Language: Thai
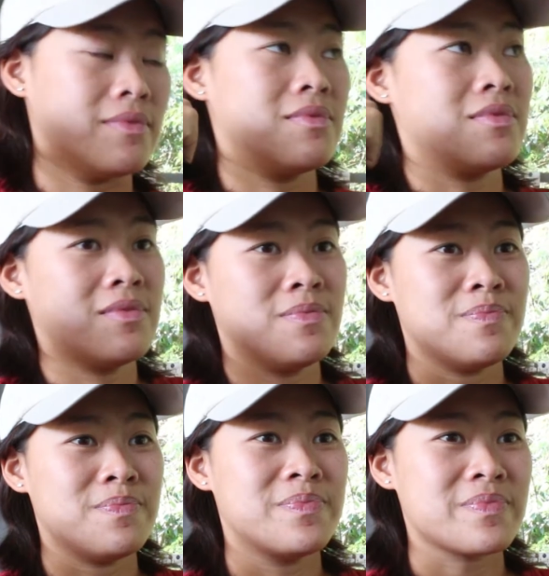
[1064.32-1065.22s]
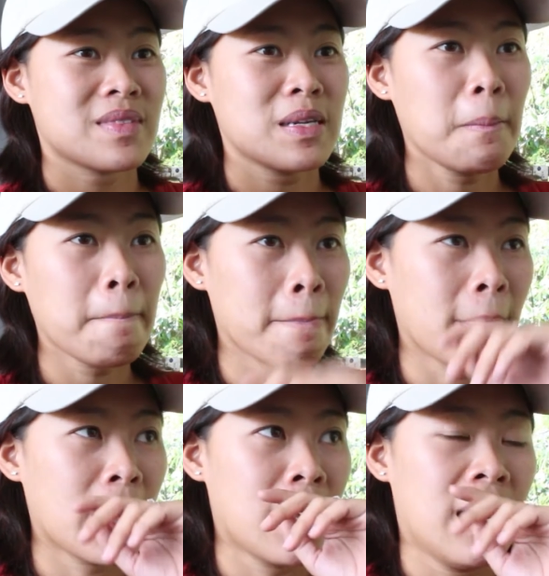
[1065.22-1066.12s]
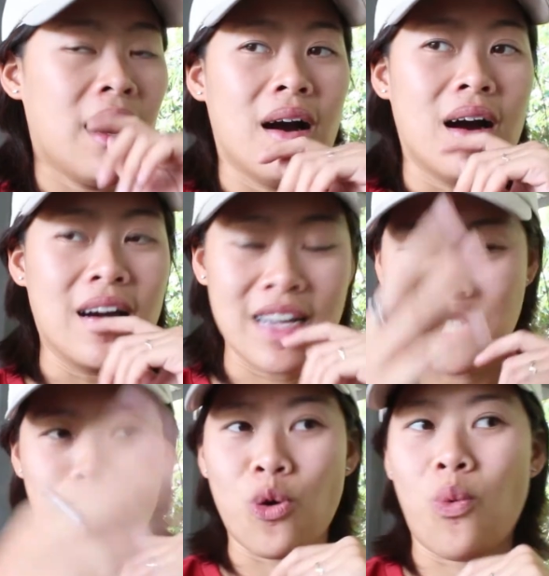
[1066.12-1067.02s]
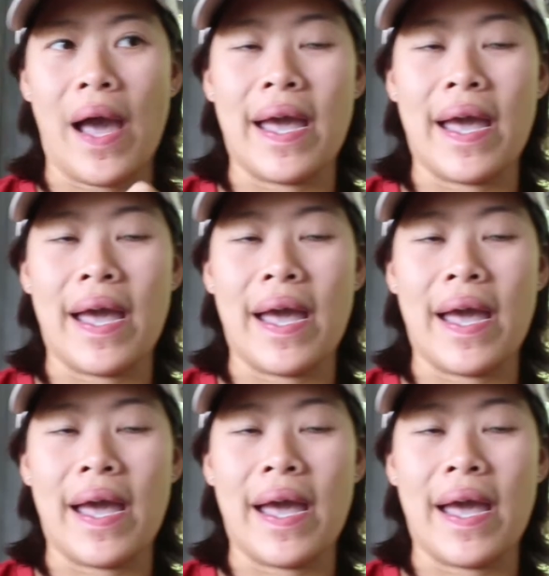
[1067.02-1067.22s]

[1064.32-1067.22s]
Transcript: กลัวจะสู้แรงมันไม่ไหวเฮ้ยสู้ไหว